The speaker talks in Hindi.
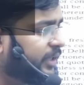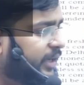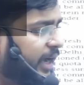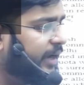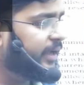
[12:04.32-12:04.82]
लिखा
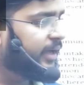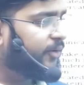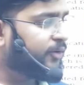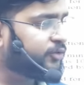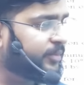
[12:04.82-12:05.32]
है
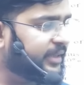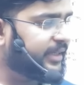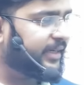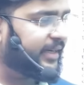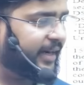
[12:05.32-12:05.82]
वो तुम्हें दिख
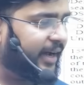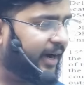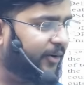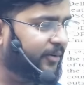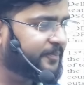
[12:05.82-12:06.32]
ना रहा
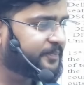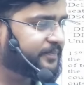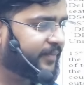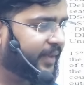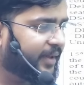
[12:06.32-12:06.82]
हो
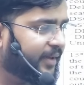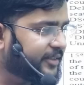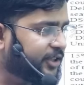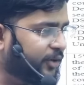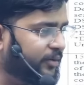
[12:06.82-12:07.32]

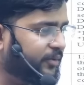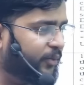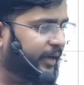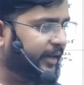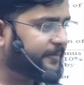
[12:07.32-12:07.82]
चलो कोई
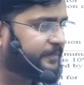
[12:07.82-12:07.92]
नहीं